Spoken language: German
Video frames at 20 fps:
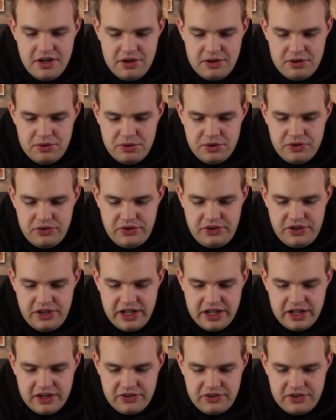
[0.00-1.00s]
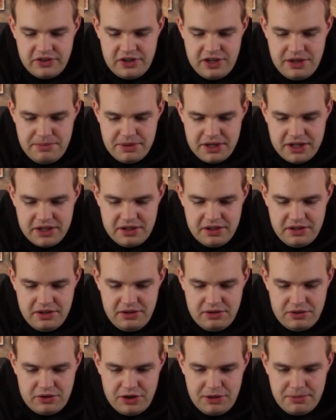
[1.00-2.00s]
Und die erste der beiden
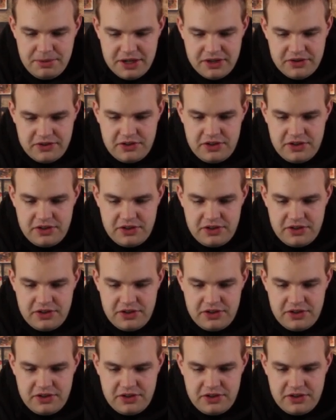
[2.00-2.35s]
Rollbars,